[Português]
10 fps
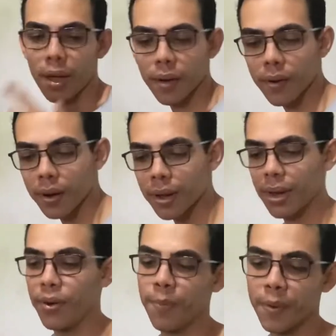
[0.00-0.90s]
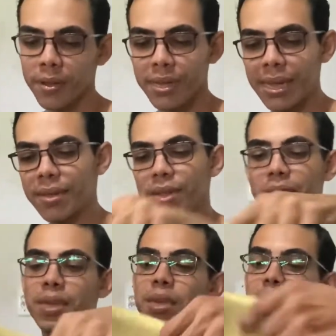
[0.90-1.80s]
Agora, galera, o processo
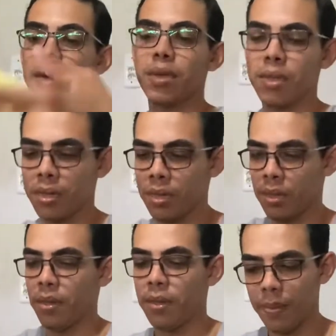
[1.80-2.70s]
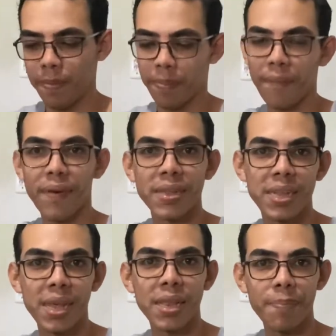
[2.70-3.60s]
aqui para
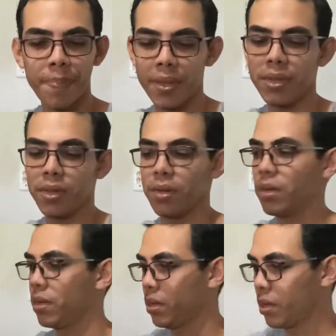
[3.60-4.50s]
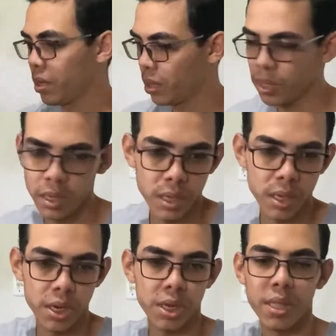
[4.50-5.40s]
fazer a limpeza
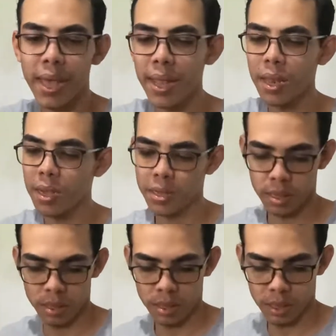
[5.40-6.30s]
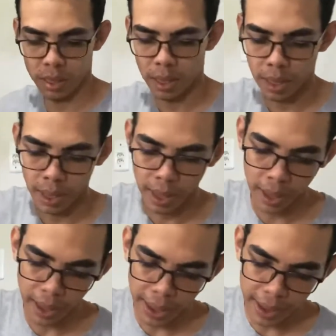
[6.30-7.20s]
externa
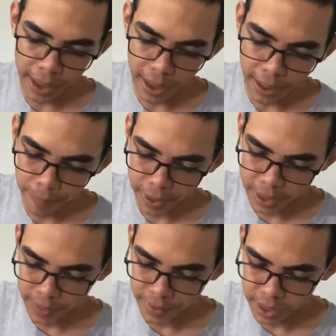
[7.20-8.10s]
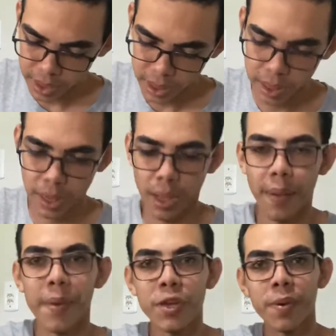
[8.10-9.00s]
é, é praticamente a
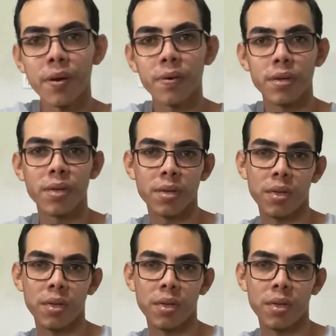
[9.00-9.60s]
mesma coisa.